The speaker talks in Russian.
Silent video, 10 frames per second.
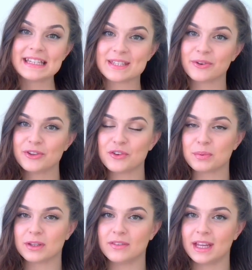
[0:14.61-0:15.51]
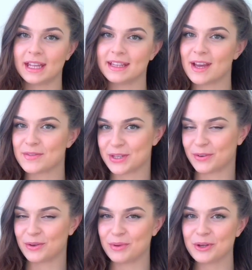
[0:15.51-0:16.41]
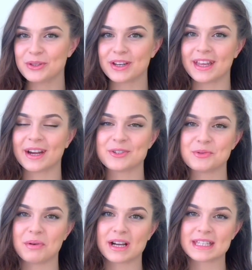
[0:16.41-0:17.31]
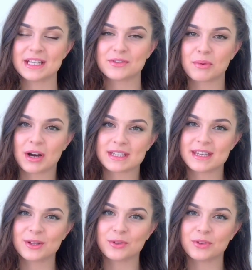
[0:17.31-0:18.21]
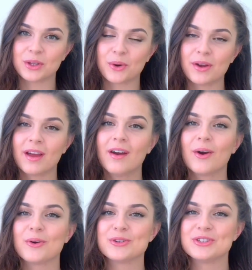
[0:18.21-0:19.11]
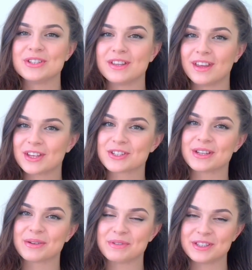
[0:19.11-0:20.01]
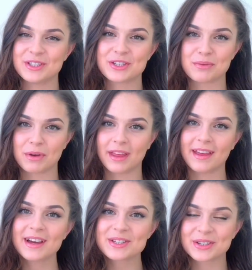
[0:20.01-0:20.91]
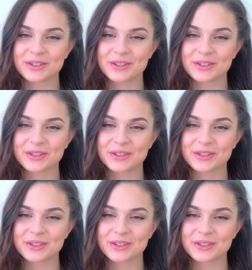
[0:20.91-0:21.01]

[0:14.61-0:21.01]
И сегодня, в преддверии Дня всех влюбленных, я хочу показать вам, как сделать вот такой очень нежный, романтичный макияж,